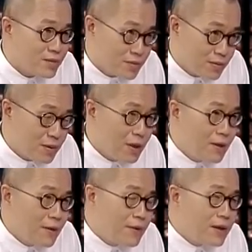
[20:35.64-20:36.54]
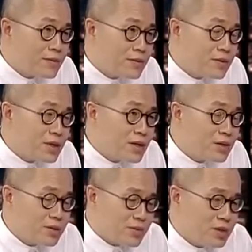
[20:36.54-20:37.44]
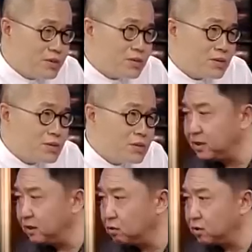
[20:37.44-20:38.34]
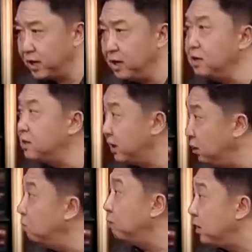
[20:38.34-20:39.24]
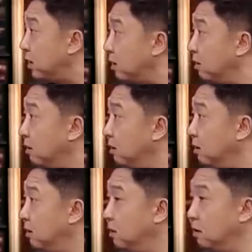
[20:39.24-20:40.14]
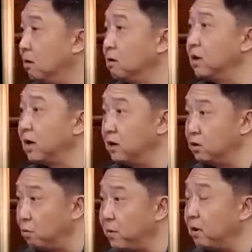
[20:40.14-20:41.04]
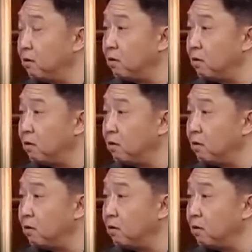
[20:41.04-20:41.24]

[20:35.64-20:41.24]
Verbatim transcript: 对，完全可以看天分，因为这种语节奏谁跟谁都不一样，真是，而且还是有变